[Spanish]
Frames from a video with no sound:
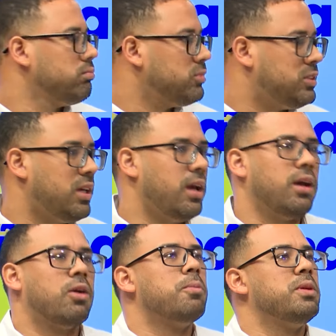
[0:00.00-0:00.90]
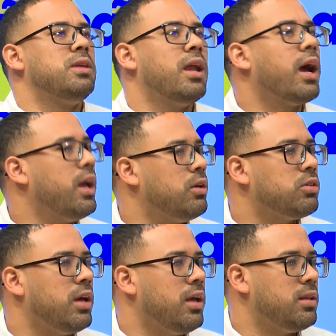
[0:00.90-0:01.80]
se compitieran ellos,
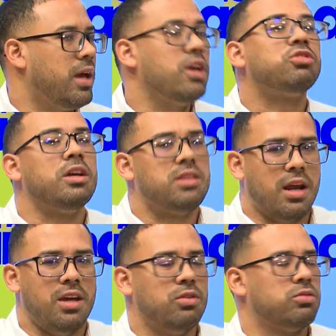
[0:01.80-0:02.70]
eh, ellos entre ellos.